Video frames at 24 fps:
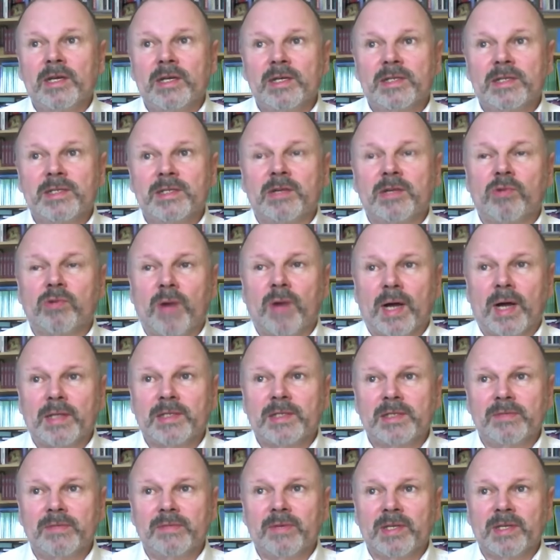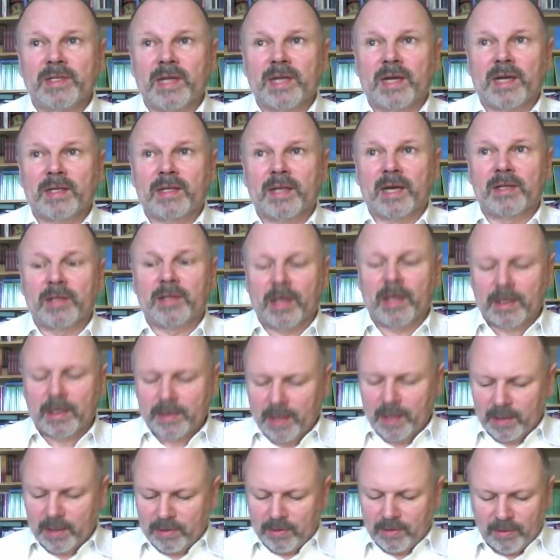e, sytuacji, więc tak, tak, tak,
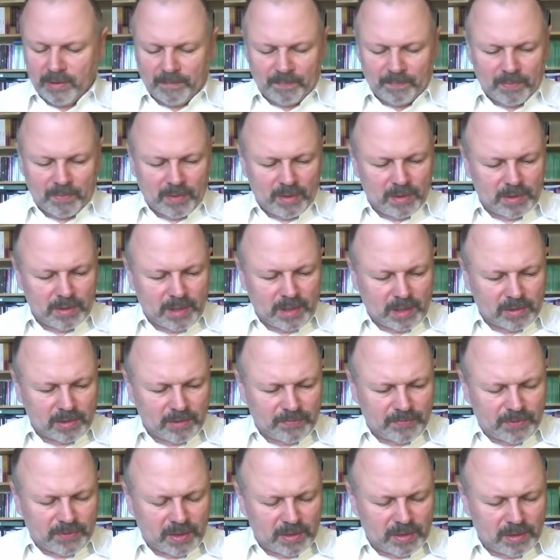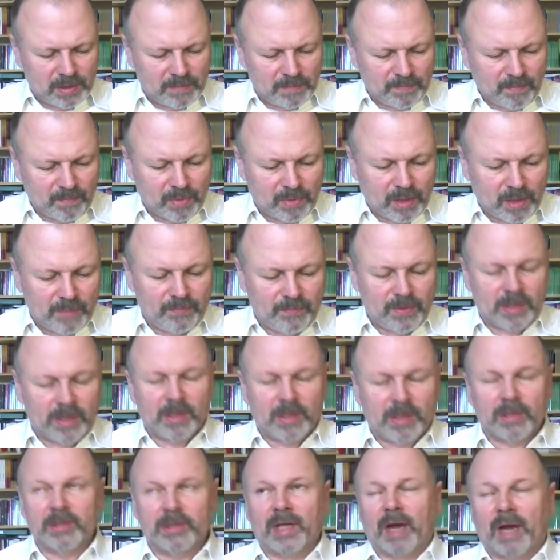tak to, mm, tak to wtedy mm,
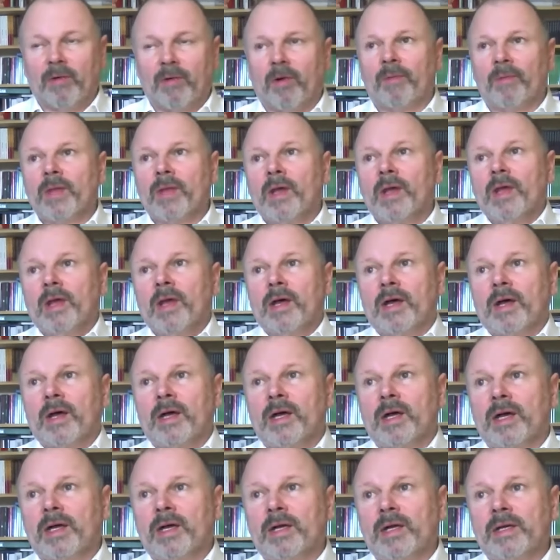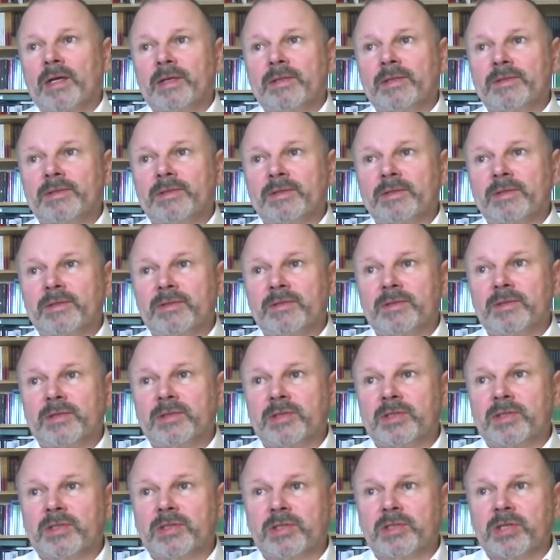wyglądało. E,
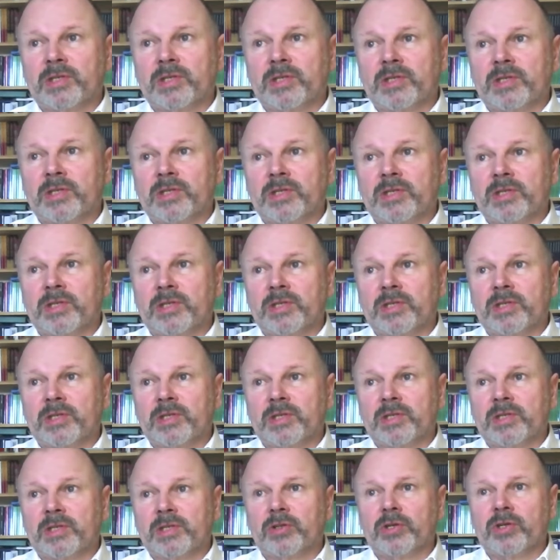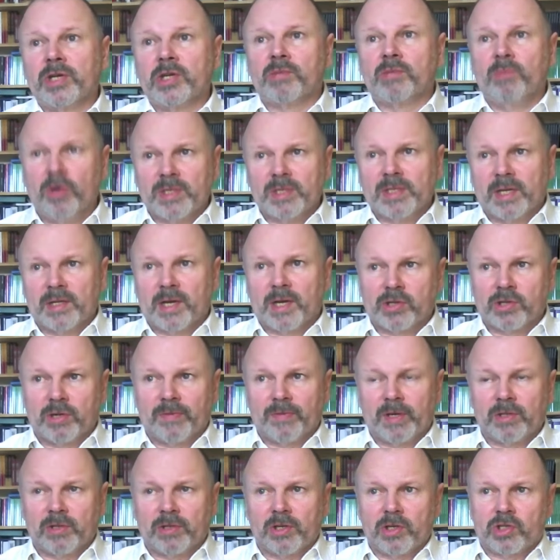co do jeszcze moich zaangażowań, to
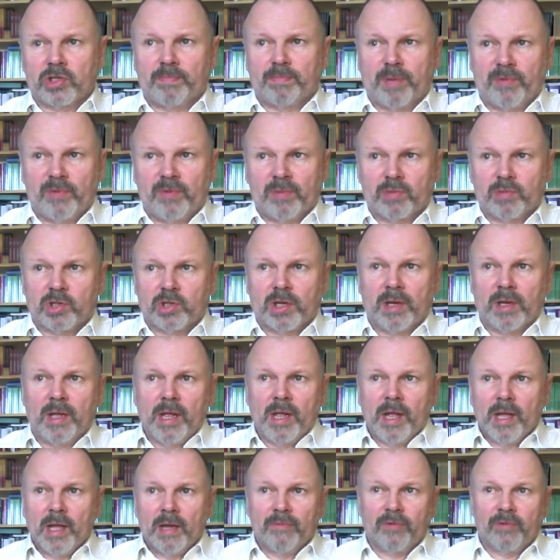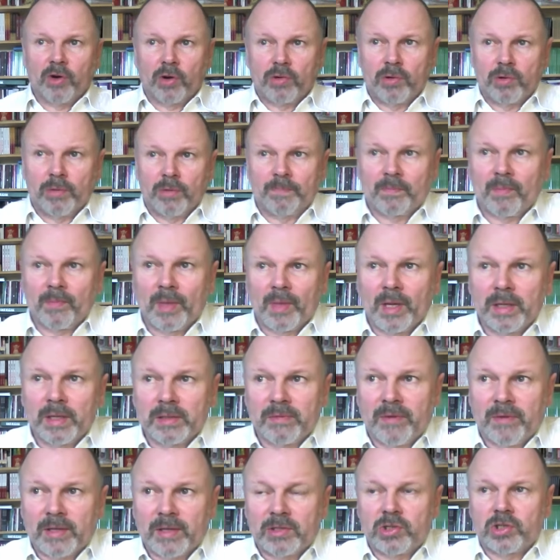jeszcze powiem, że w roku
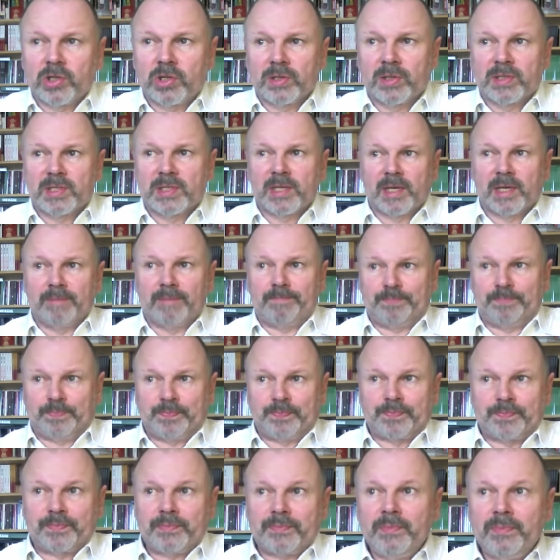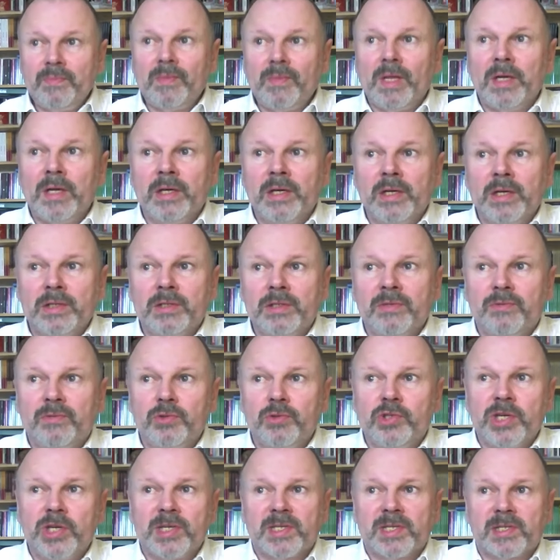
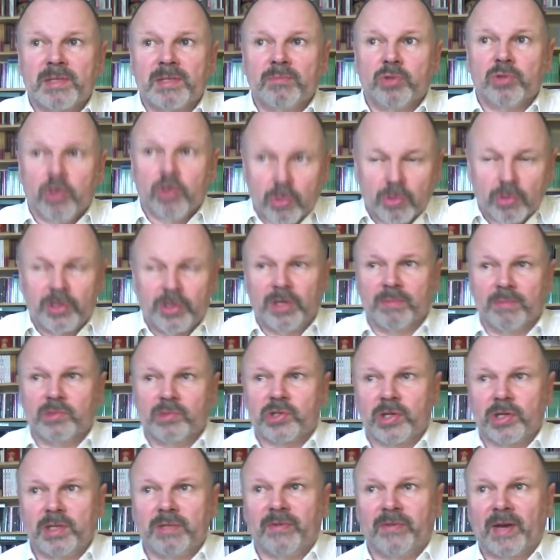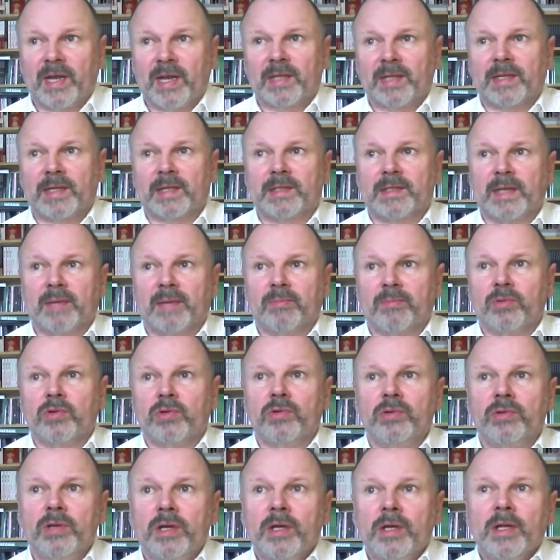2022, mm, czyli dwa lata
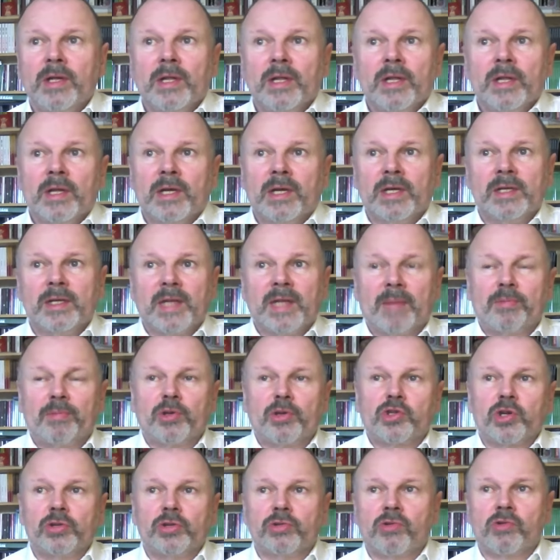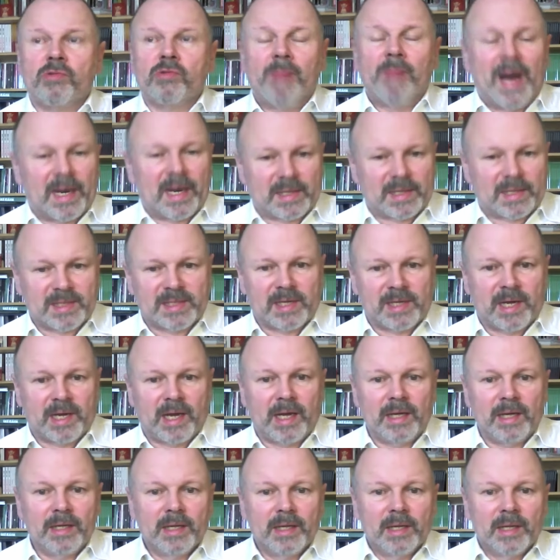temu, e, na początku
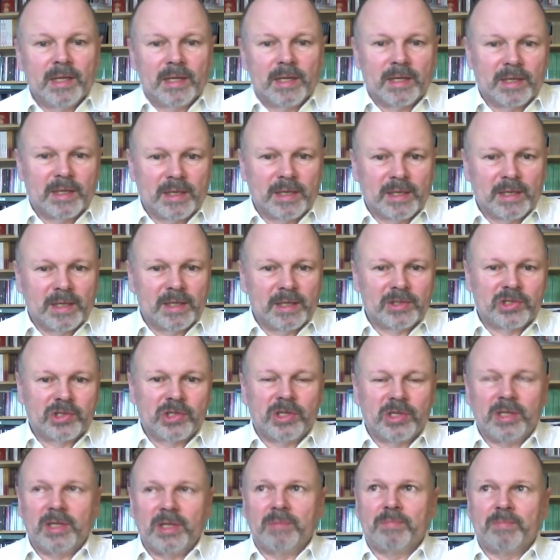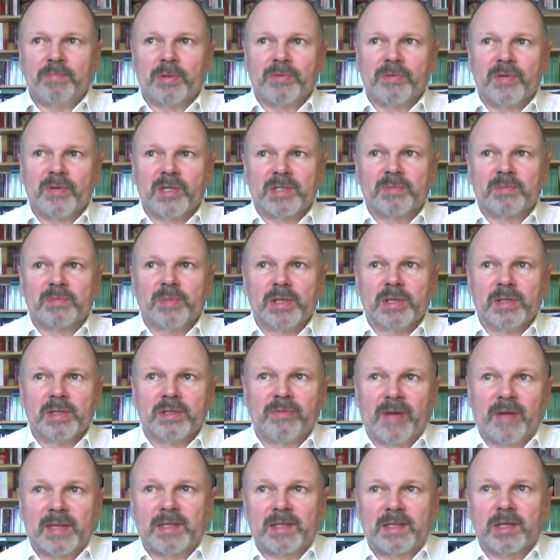marca, e, czyli powiedzmy
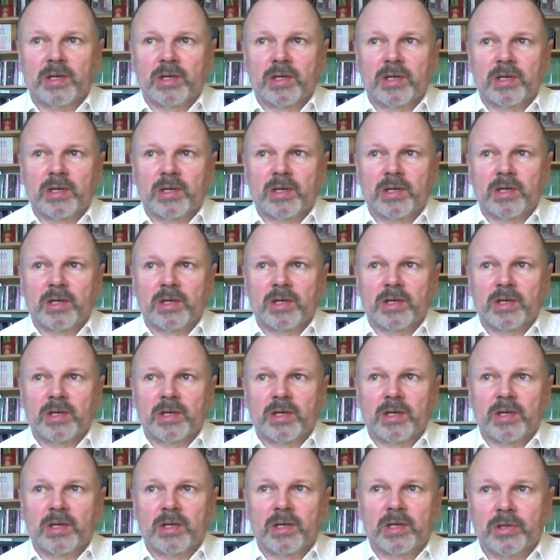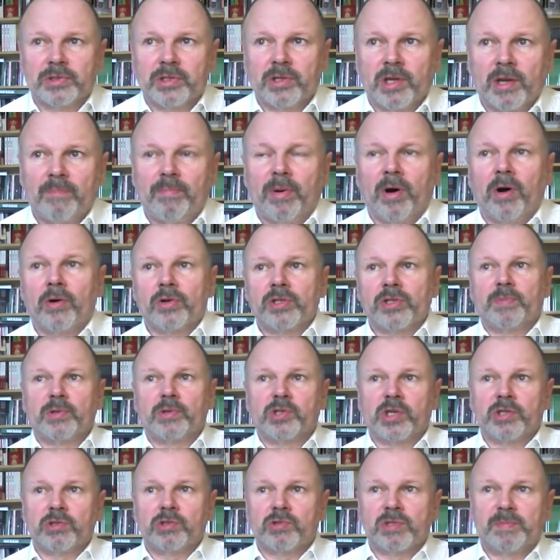dwa tygodnie po rozpoczęciu
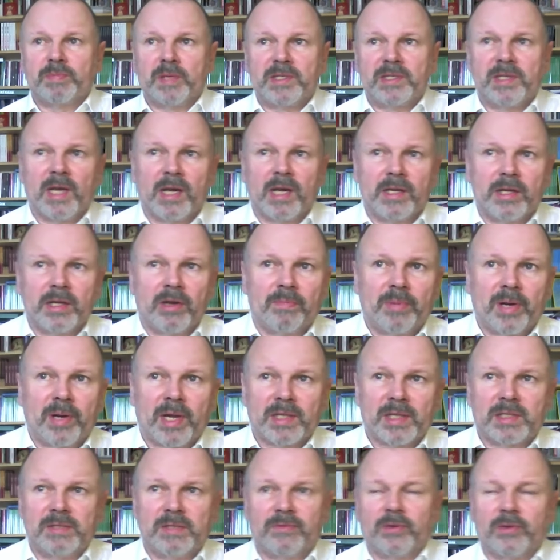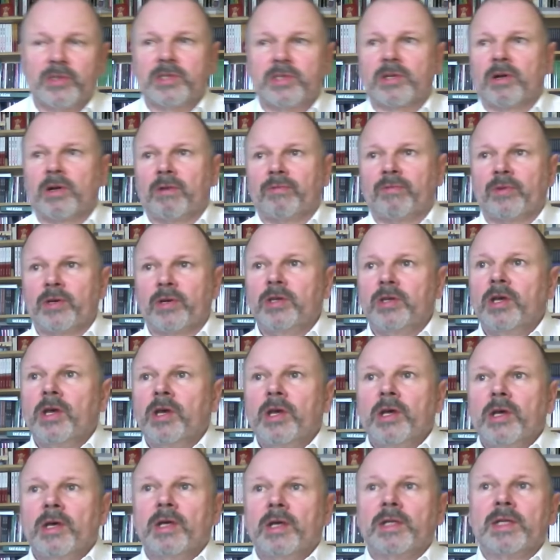specjalnej operacji wojskowej
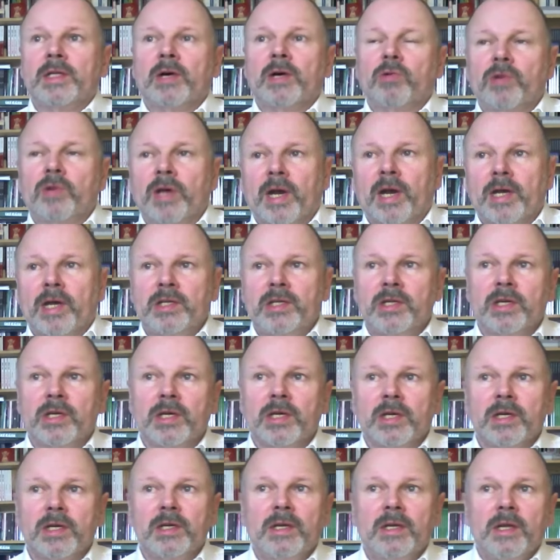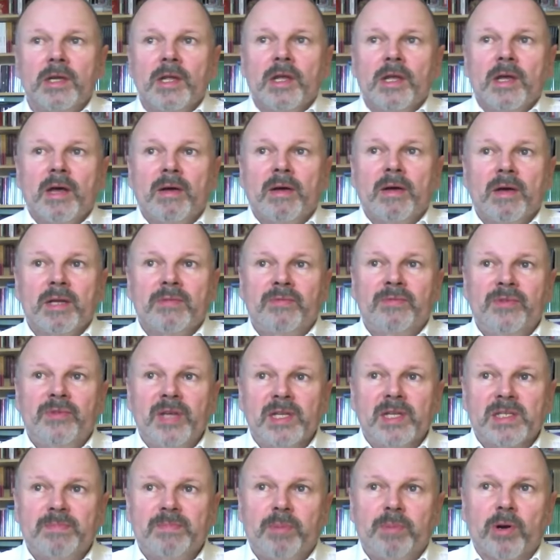e, na Ukrainie,
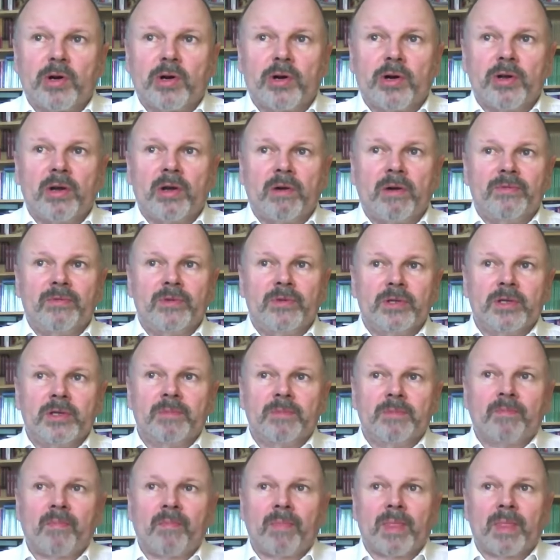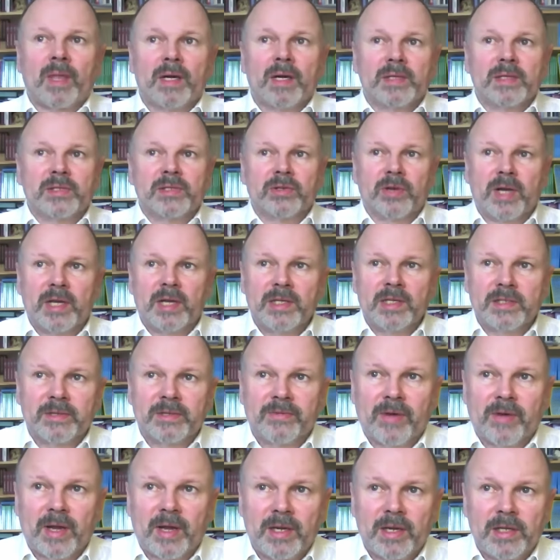wiec pokojowy mm,
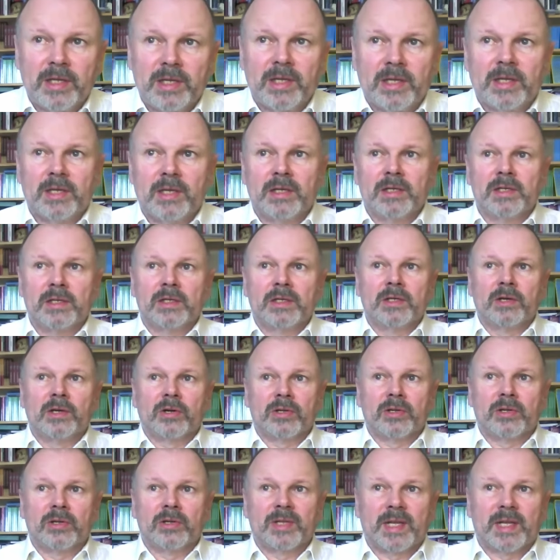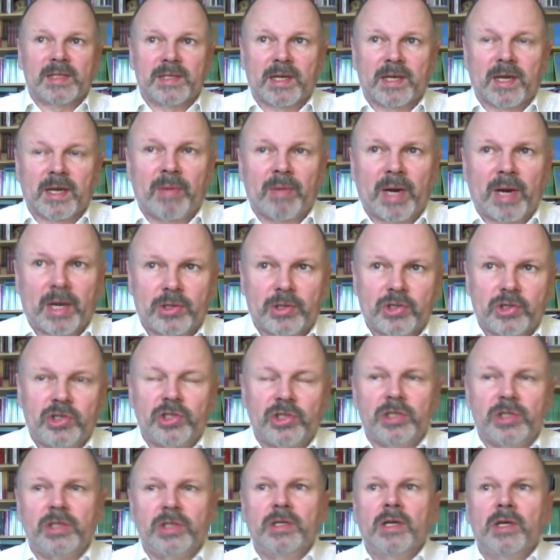zorganizowali rodacy
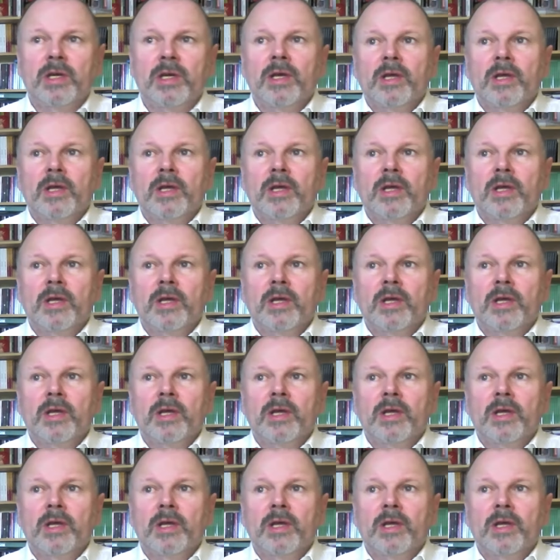kamraci